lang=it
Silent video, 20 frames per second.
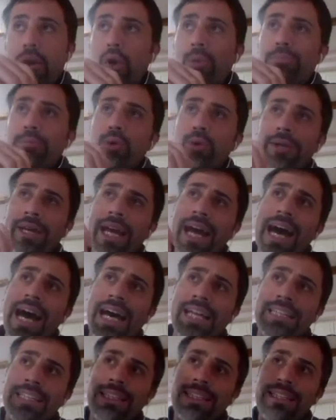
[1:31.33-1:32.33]
oppure
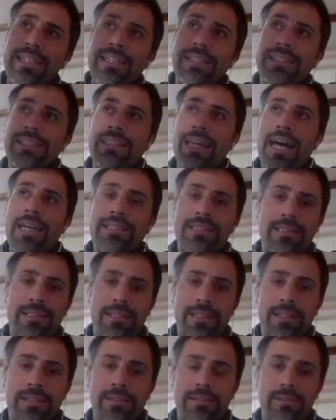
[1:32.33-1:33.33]

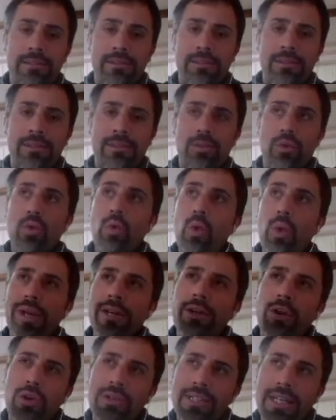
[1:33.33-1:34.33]
antistante, un
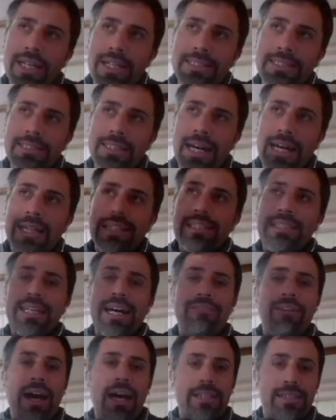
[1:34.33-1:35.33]
qualcosa che sta
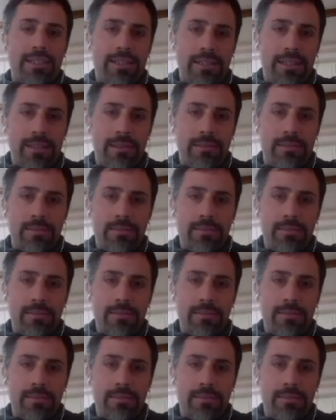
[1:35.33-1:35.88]
davanti.